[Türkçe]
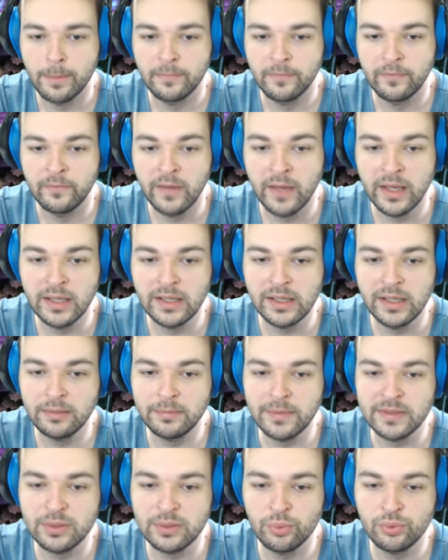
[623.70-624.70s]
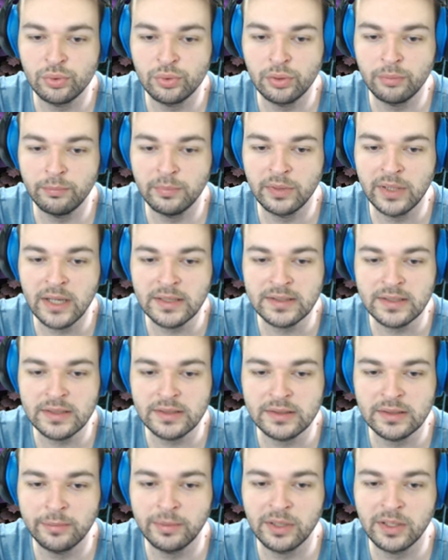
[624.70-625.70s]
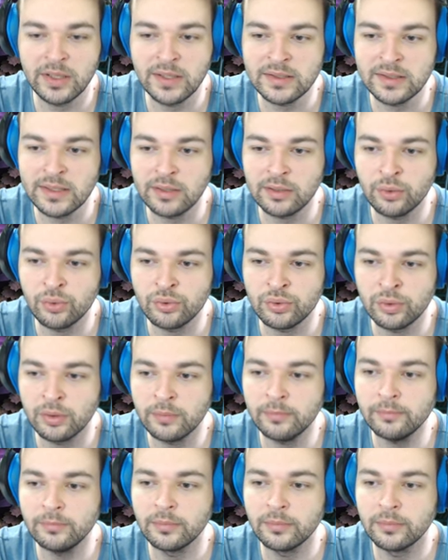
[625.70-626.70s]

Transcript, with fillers: Wayne'in gitmesine üzüldüm mü derseniz tabii ki kesinlikle üzüldüm.